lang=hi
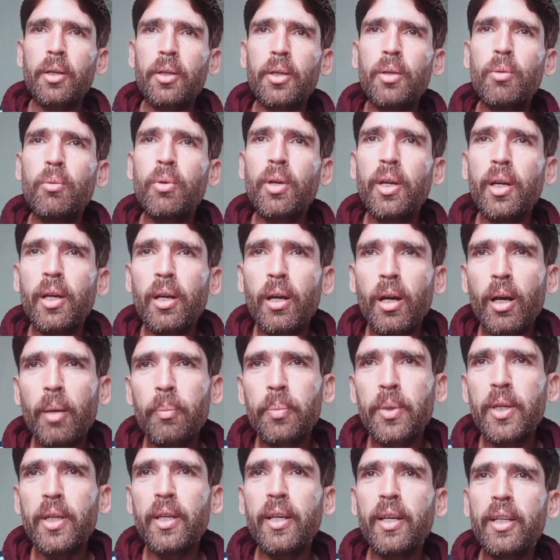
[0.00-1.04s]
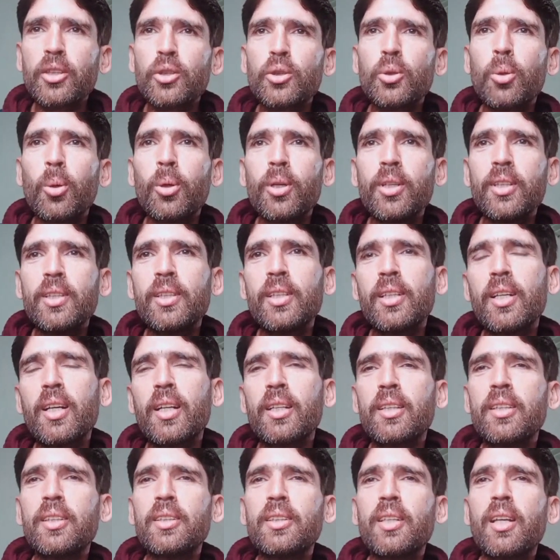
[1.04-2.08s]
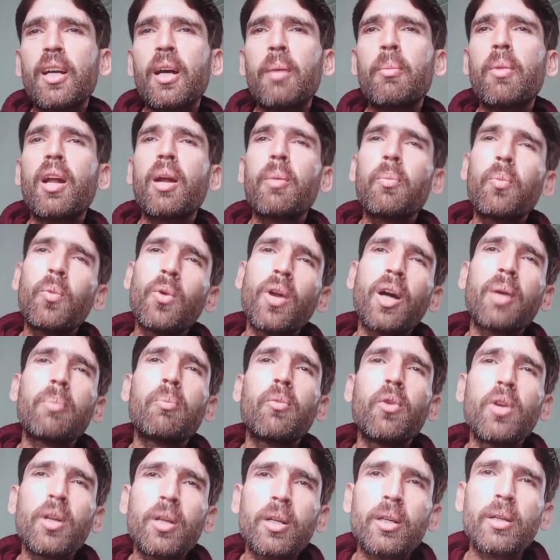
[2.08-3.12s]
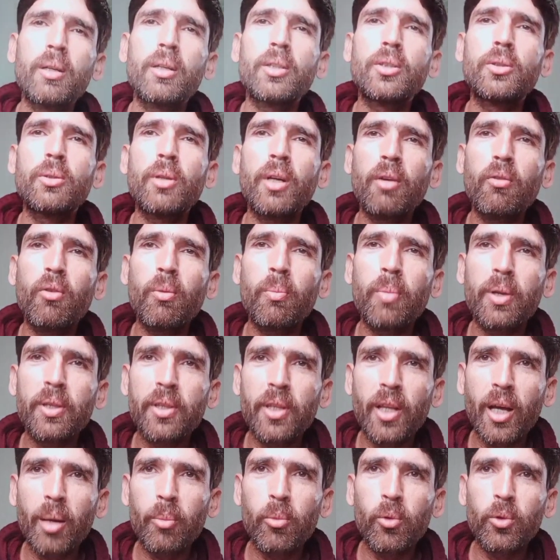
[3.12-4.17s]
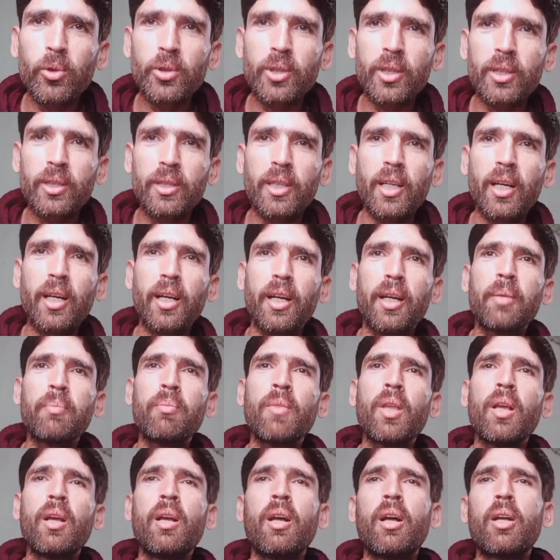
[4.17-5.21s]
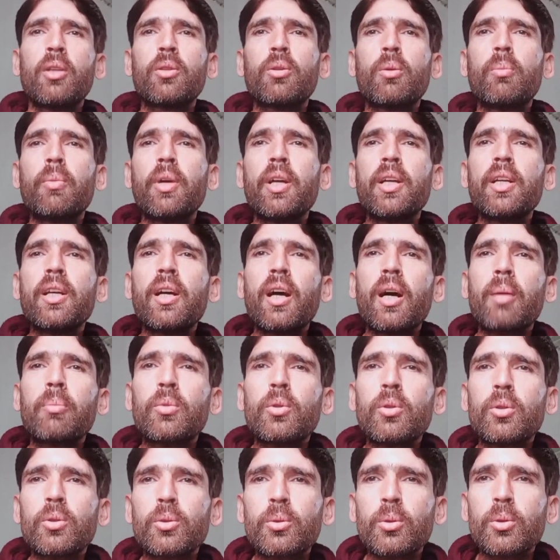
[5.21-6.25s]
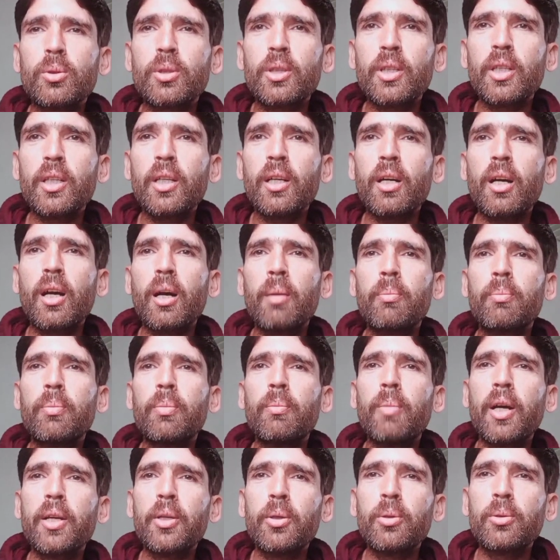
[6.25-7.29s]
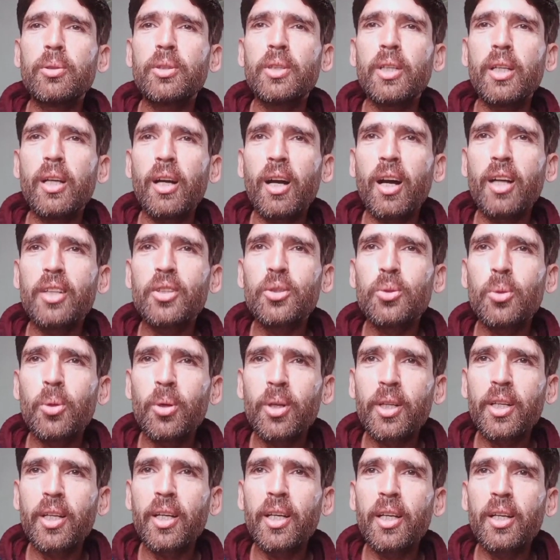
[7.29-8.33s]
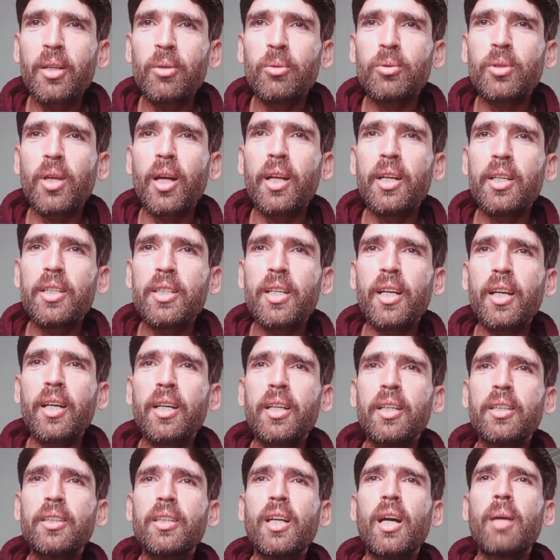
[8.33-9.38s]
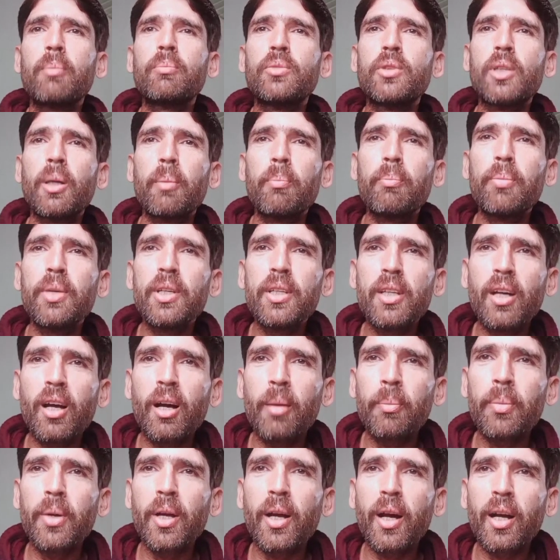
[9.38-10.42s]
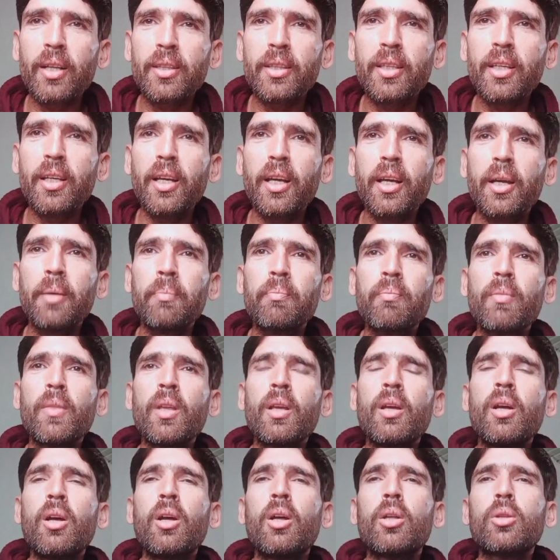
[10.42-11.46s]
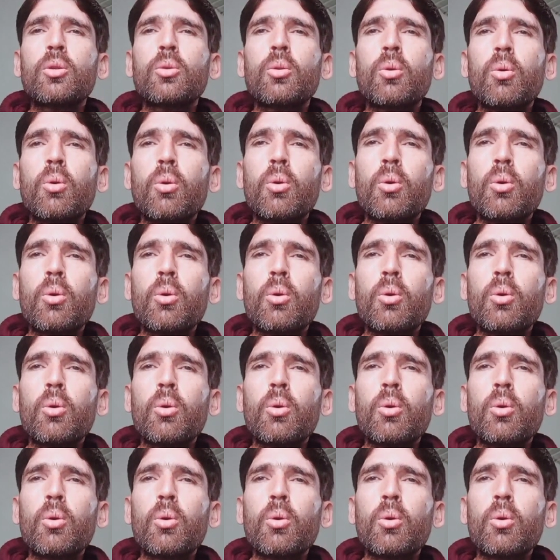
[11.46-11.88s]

क्योंकि आपकी एक छोटी सी गलती से हमारा पूरा मुल्क जो है वो बदनाम हो सकता है तो मेरी आप दोस्तों से आप भाइयों से हाथ जोड़ के गुजारिश है कि आप जब भी यहाँ पे आते हैं तो